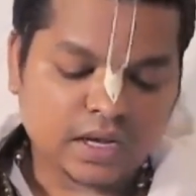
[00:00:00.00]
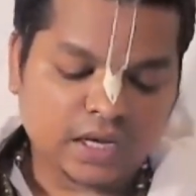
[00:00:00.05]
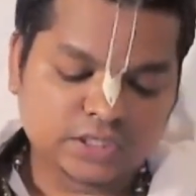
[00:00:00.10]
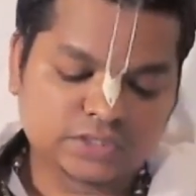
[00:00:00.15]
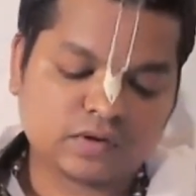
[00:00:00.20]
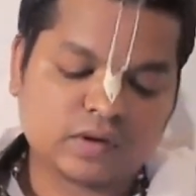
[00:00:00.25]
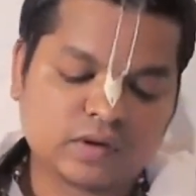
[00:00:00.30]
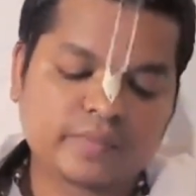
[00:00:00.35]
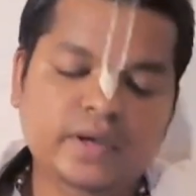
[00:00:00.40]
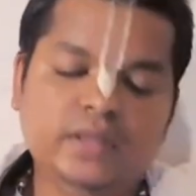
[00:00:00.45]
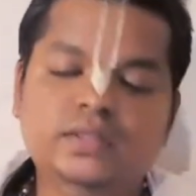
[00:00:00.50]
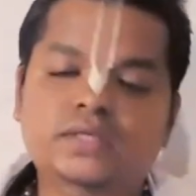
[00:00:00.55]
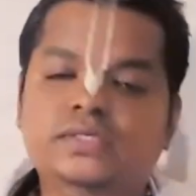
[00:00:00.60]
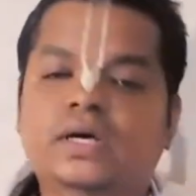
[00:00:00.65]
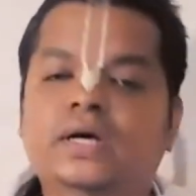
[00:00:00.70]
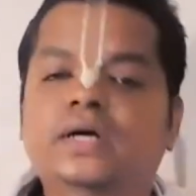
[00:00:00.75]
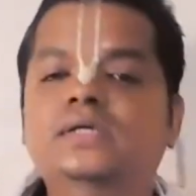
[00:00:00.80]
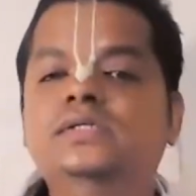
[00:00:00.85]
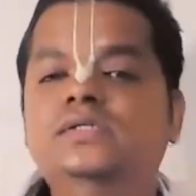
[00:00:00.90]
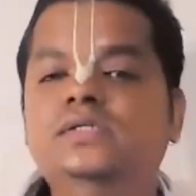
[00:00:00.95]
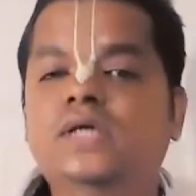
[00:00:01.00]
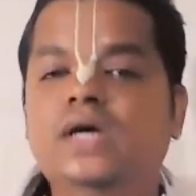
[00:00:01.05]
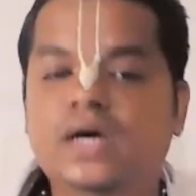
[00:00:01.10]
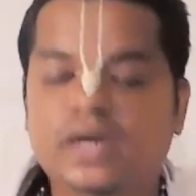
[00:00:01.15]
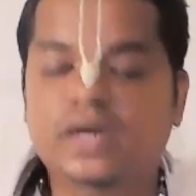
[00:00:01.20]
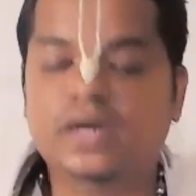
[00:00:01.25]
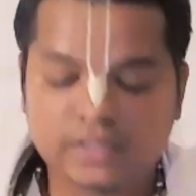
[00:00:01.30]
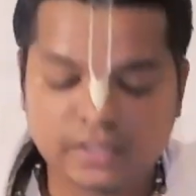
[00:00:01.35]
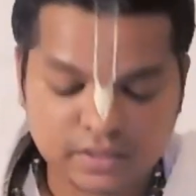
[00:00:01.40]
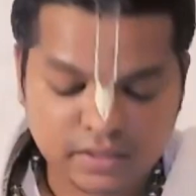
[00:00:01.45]
அஸ்வமேத
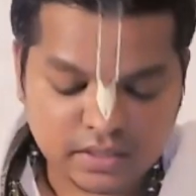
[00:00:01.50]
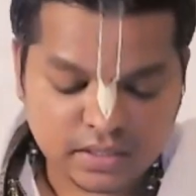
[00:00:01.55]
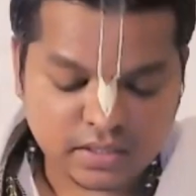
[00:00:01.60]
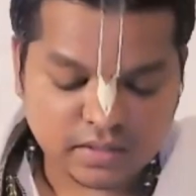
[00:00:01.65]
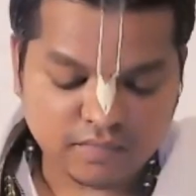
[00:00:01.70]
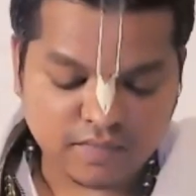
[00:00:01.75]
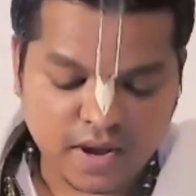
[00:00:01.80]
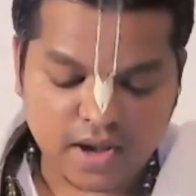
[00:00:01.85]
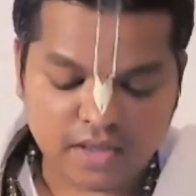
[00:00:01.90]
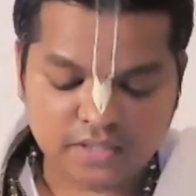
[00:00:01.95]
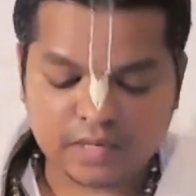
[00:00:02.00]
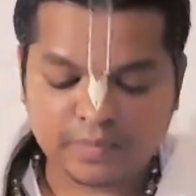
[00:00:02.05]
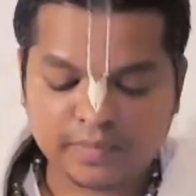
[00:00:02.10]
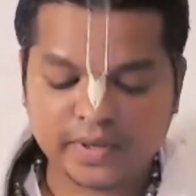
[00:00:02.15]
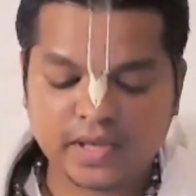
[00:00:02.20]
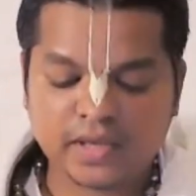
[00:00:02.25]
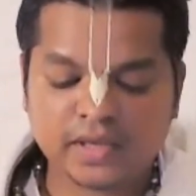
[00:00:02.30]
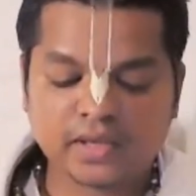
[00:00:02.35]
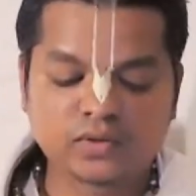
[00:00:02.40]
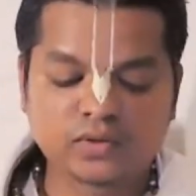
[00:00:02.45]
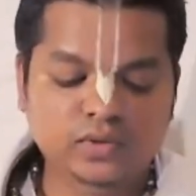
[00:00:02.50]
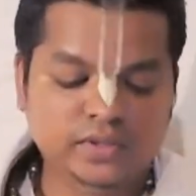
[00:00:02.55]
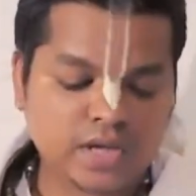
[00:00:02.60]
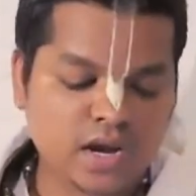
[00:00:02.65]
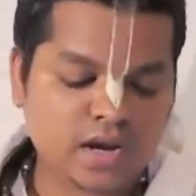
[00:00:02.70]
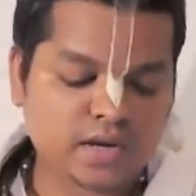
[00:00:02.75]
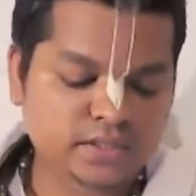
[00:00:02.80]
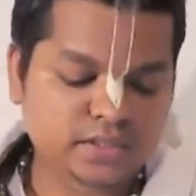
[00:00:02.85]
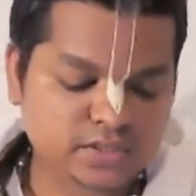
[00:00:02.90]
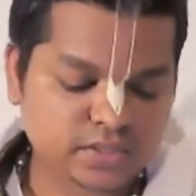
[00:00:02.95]
சஹசிராணி வாஜபே
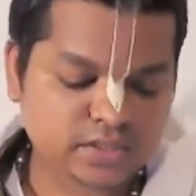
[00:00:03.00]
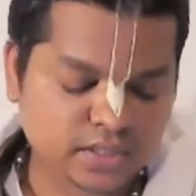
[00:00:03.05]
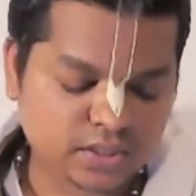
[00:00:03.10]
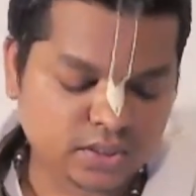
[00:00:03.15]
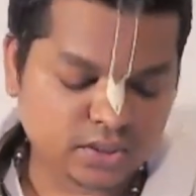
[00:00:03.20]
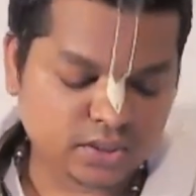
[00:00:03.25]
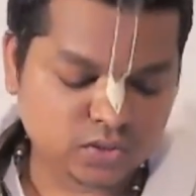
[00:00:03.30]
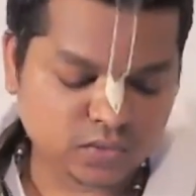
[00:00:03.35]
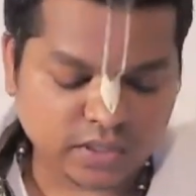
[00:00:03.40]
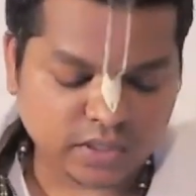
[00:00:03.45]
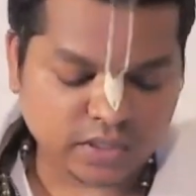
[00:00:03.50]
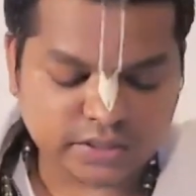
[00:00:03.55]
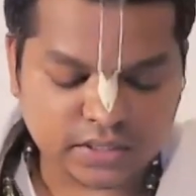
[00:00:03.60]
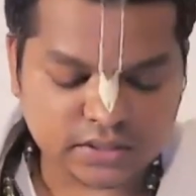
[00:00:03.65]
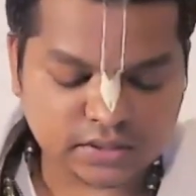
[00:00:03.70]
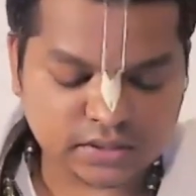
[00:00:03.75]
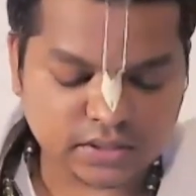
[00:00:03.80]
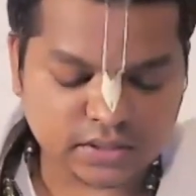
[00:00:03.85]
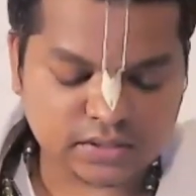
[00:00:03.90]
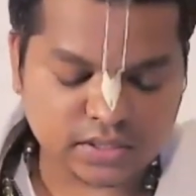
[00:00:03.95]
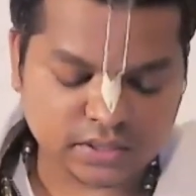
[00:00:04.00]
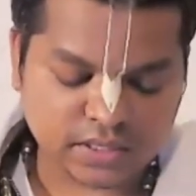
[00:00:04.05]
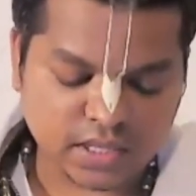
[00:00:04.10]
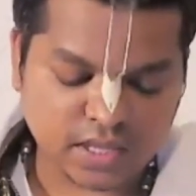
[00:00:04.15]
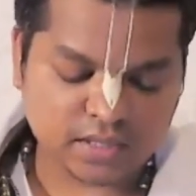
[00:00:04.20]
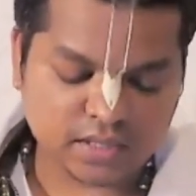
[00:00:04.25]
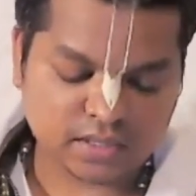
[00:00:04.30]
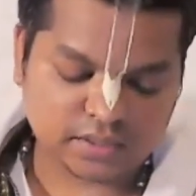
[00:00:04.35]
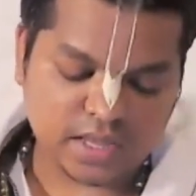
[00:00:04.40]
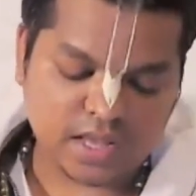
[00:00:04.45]
யுதானி சுகசாஸ்திர சதா
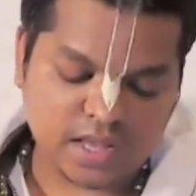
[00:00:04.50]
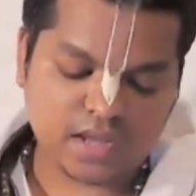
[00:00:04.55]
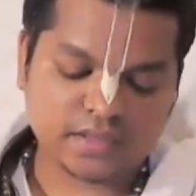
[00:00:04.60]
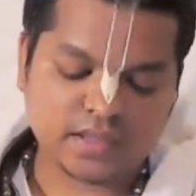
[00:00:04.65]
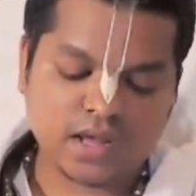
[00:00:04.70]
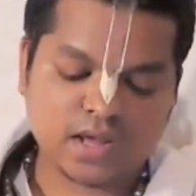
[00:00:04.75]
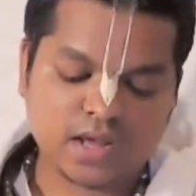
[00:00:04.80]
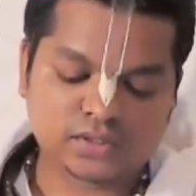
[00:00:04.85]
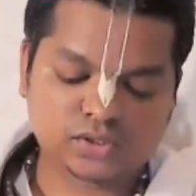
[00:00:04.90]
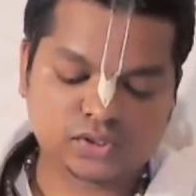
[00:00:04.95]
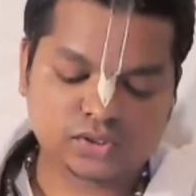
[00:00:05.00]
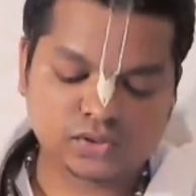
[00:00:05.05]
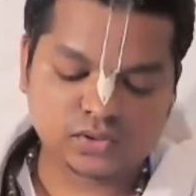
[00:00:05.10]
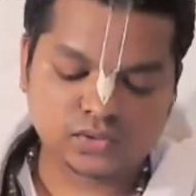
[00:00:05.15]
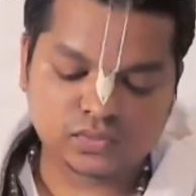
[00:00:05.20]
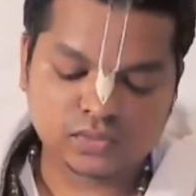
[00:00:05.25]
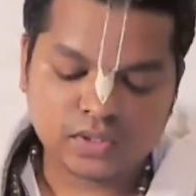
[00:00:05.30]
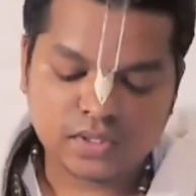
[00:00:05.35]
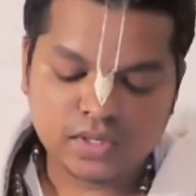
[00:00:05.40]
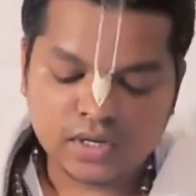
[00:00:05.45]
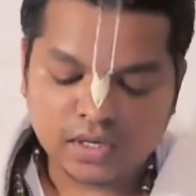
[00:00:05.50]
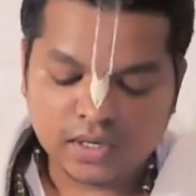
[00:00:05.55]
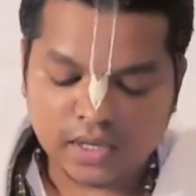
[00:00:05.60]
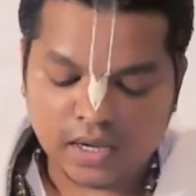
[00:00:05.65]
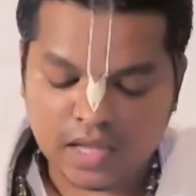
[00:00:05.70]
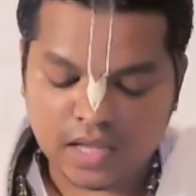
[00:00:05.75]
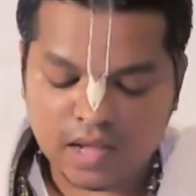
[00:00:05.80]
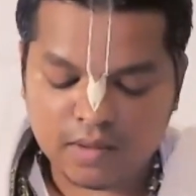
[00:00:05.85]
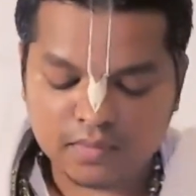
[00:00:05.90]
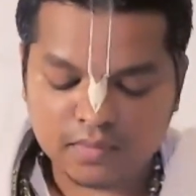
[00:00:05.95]
கதாயாசு
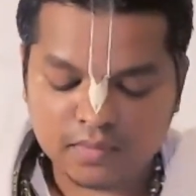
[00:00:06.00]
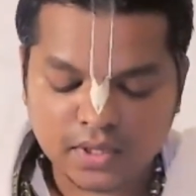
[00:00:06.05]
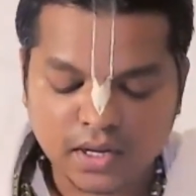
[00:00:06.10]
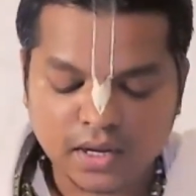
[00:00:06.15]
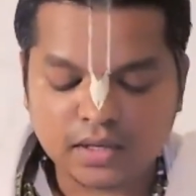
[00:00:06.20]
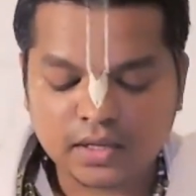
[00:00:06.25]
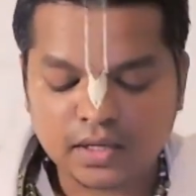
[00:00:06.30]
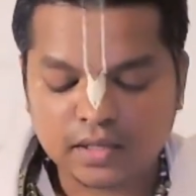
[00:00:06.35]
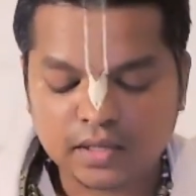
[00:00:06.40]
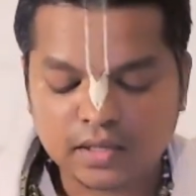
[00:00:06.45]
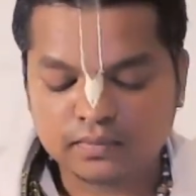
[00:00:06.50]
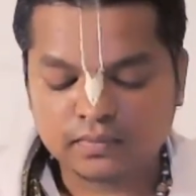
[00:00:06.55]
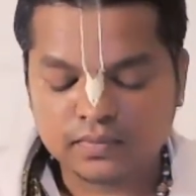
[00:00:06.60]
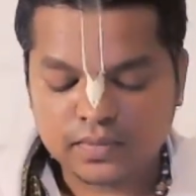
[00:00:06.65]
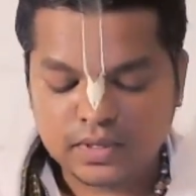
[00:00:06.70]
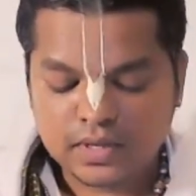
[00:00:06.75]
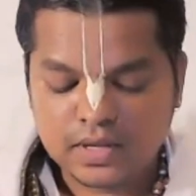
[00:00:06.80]
கலாம் ந அர்ஹம்